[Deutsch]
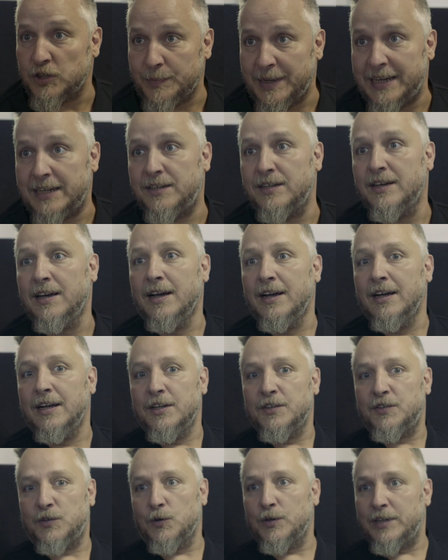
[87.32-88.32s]
ja. schmeckt.
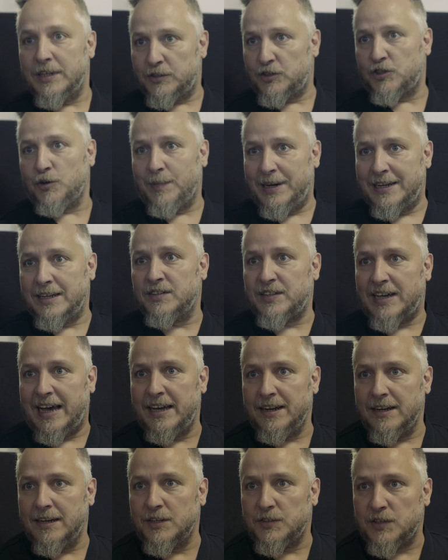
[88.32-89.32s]
So, das ist schon mal das
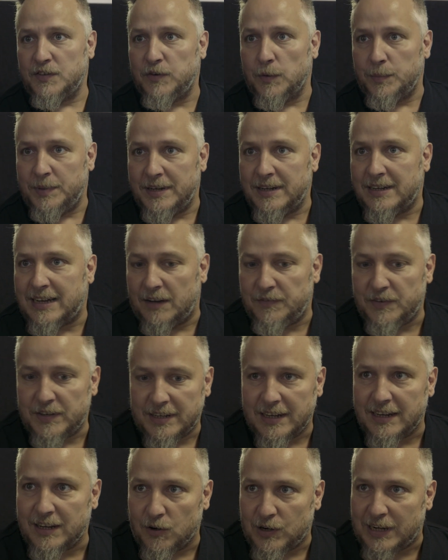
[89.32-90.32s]
eine. Also ich verbinde
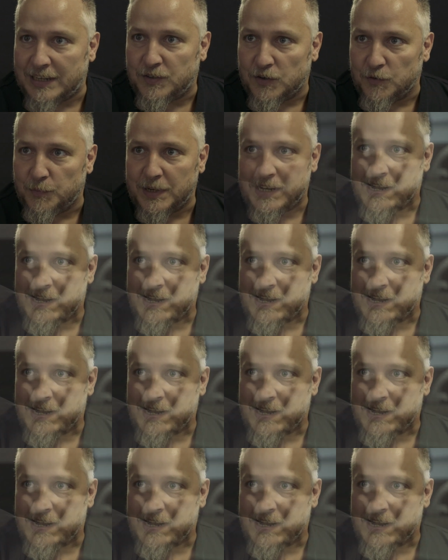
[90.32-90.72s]
Kaffeetrinken auch ganz oft